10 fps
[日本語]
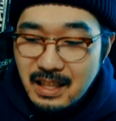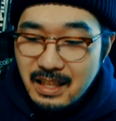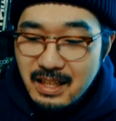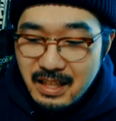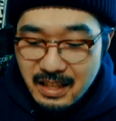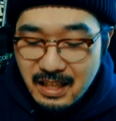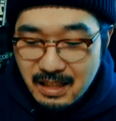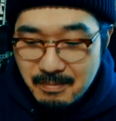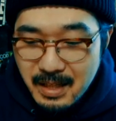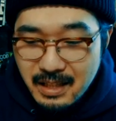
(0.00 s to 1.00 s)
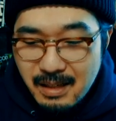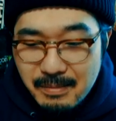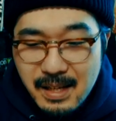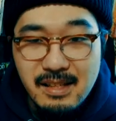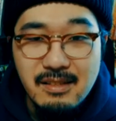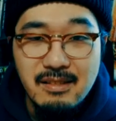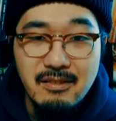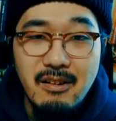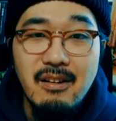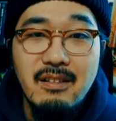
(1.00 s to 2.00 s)
あれはね、なんかメタバース
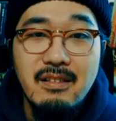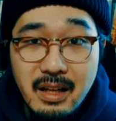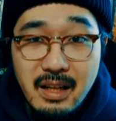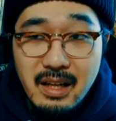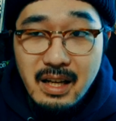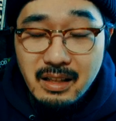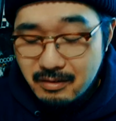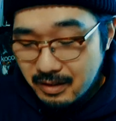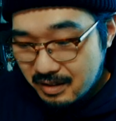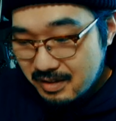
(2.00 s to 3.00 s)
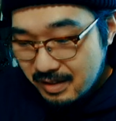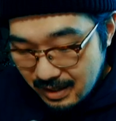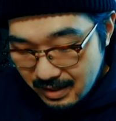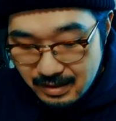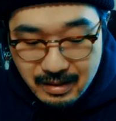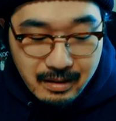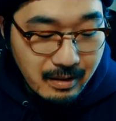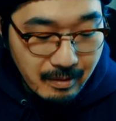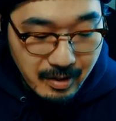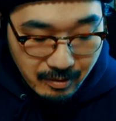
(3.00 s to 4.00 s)
の エーアイ を育成させ
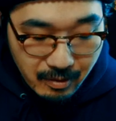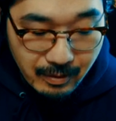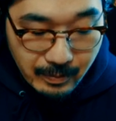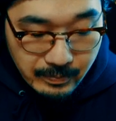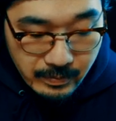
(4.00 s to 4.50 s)
るための